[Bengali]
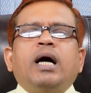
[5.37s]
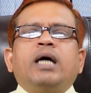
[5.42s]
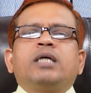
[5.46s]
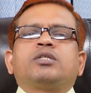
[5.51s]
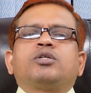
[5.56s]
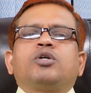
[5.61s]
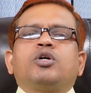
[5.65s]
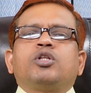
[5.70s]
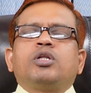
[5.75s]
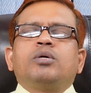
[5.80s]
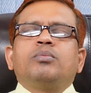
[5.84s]
আজ
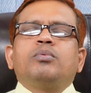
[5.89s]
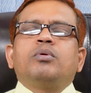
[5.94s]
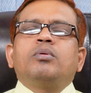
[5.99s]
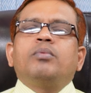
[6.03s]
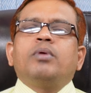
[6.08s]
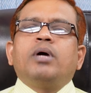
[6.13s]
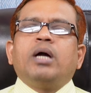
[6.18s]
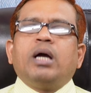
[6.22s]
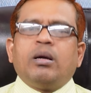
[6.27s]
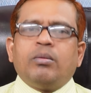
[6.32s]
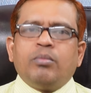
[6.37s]
কথা
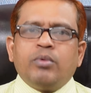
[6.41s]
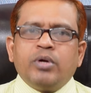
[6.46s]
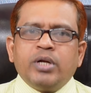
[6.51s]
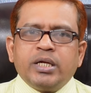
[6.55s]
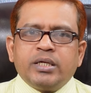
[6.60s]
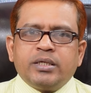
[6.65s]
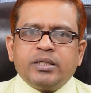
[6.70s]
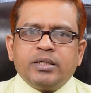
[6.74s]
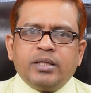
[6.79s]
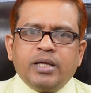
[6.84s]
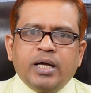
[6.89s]
বলবো এমন
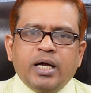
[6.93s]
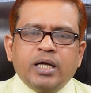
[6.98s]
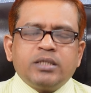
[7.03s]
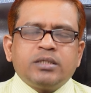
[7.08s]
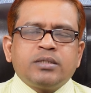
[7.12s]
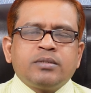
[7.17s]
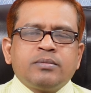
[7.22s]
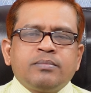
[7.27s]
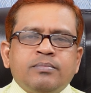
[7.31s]
একটি দেশ